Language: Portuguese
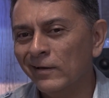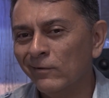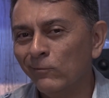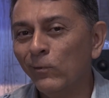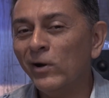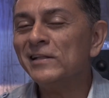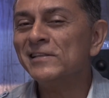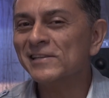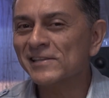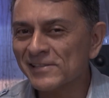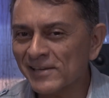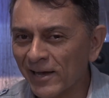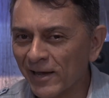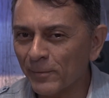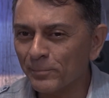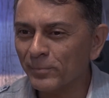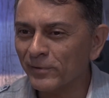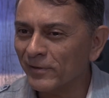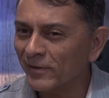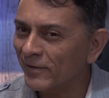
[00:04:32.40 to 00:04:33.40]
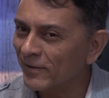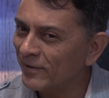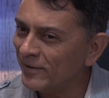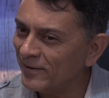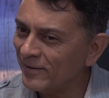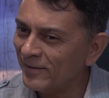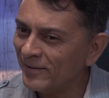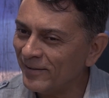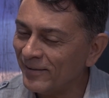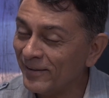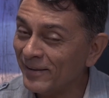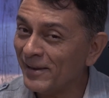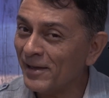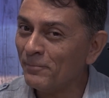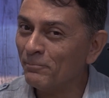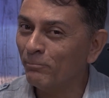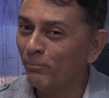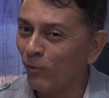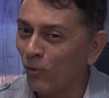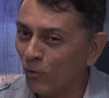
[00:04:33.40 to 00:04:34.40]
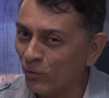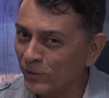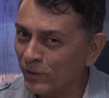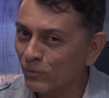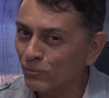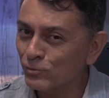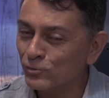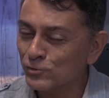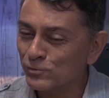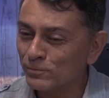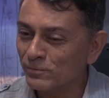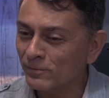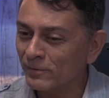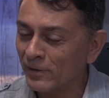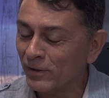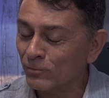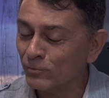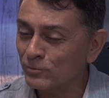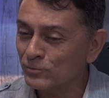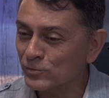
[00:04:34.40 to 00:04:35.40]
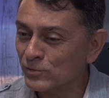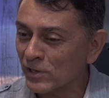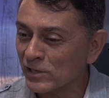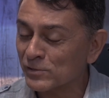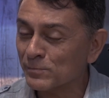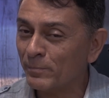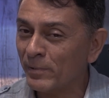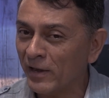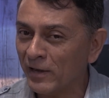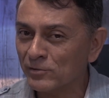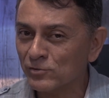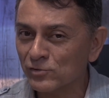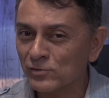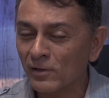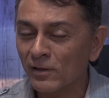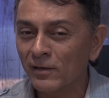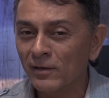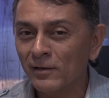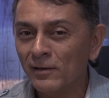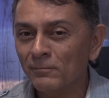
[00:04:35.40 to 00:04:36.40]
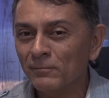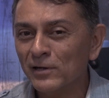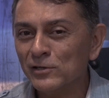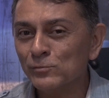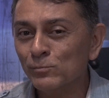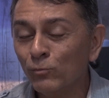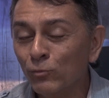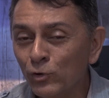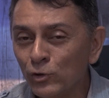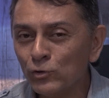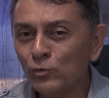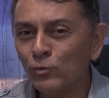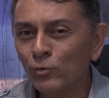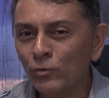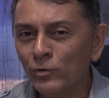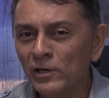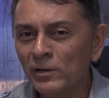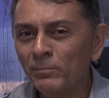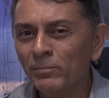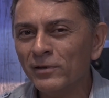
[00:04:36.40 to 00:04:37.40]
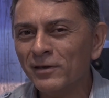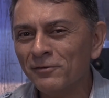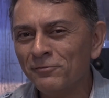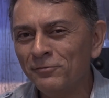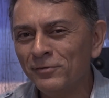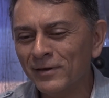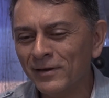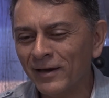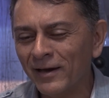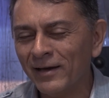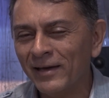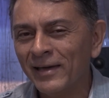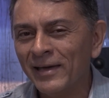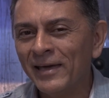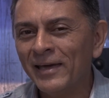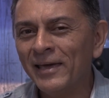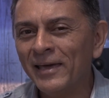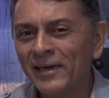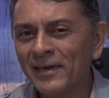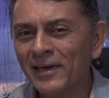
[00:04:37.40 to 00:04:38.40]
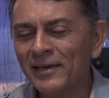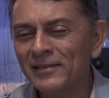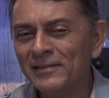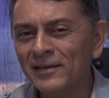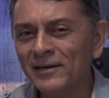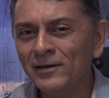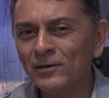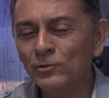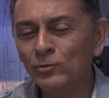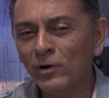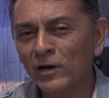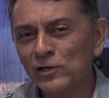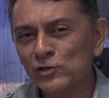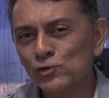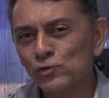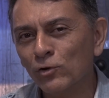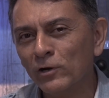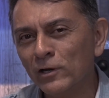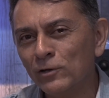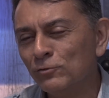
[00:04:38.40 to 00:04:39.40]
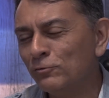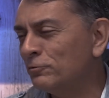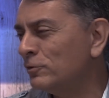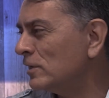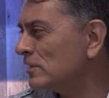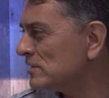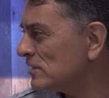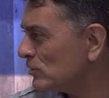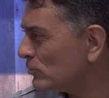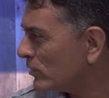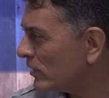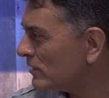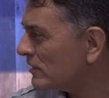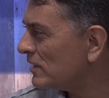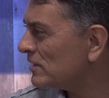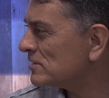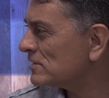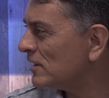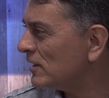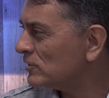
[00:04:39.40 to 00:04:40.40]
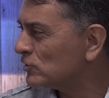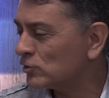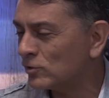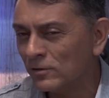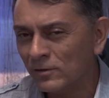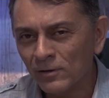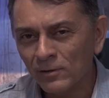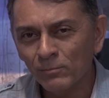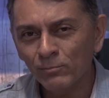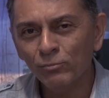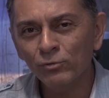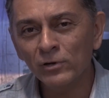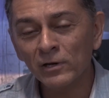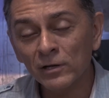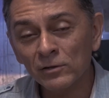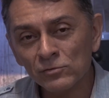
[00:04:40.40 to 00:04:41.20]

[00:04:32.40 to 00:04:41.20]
o WhatsApp ele, ele, é bom em alguns, em alguns aspectos, mas muito ruim porque fica requentando a história do Fiat 147 por é,